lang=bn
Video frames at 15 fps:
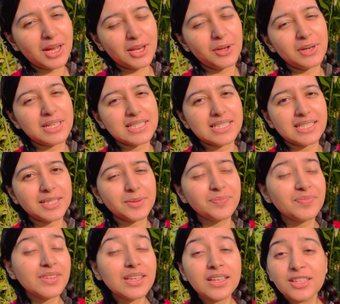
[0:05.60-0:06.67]
ভালো আছি
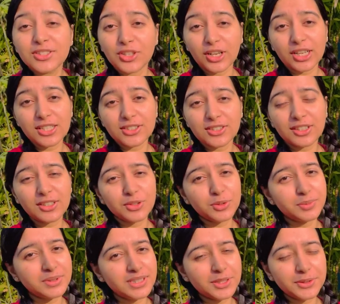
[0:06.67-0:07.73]
সকাল সকাল
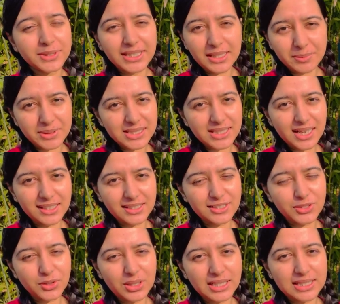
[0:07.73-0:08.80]
ঘুম থেকে উঠে একবার ছাদে
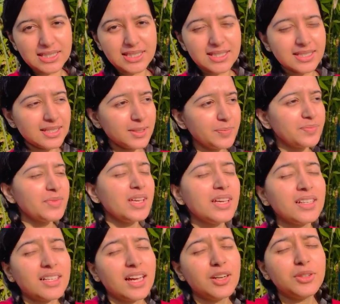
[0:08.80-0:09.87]
চলে এসেছি
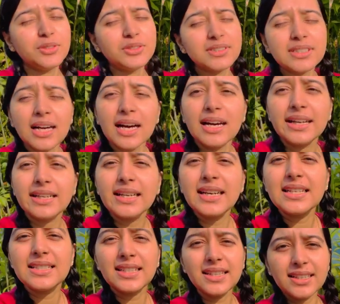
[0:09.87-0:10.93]
কারণ কাকে
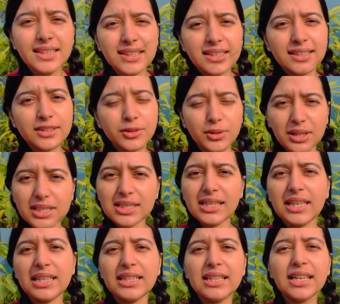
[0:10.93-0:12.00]
আজকে নিয়ে দোকানে
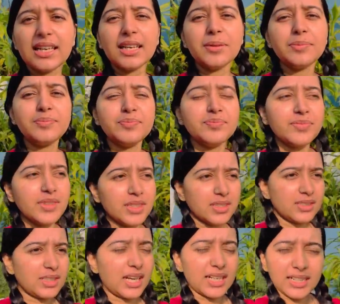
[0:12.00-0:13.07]
ছেড়ে দিয়ে এলাম
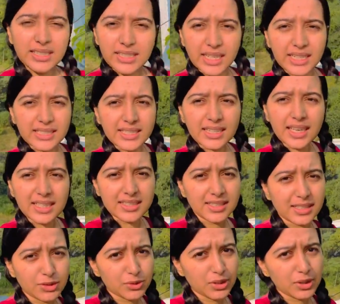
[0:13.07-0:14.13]
কাকার কালকে
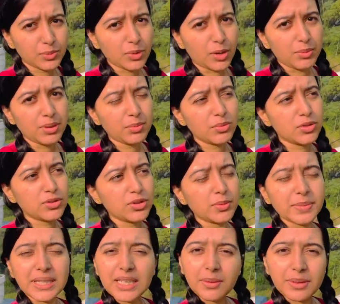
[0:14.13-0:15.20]
আসতে একটুখানি প্রবলেম হয়েছিল
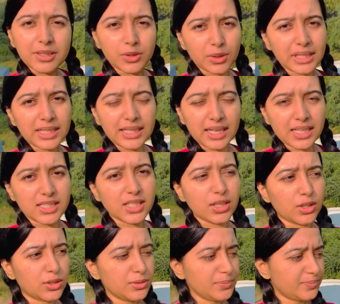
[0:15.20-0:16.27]
বিকেলবেলা দোকানে গেছিলো